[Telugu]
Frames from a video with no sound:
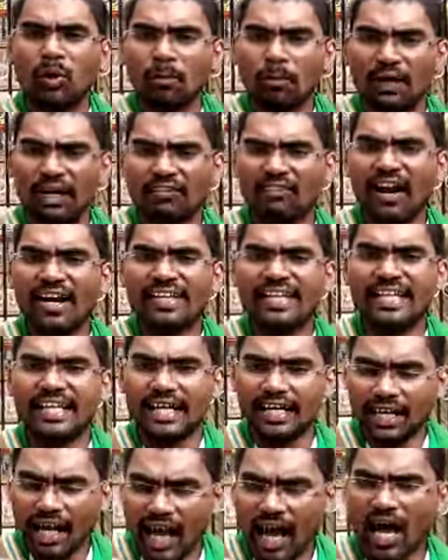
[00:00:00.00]
మరి వాటిని
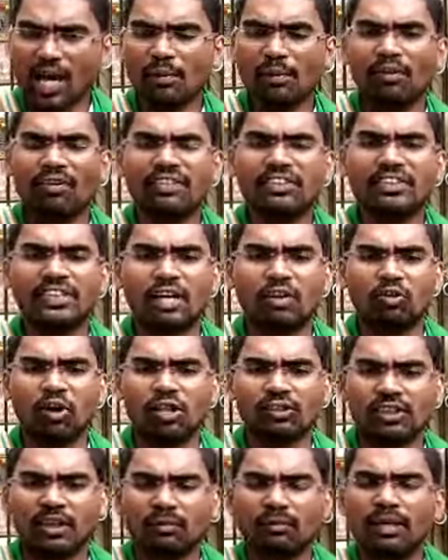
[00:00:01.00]
అనుభవించడం
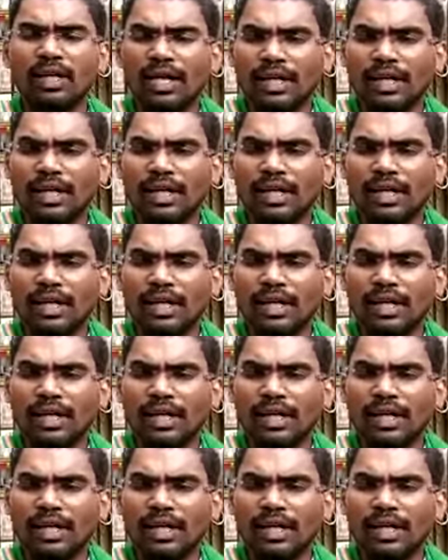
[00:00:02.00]
కోసం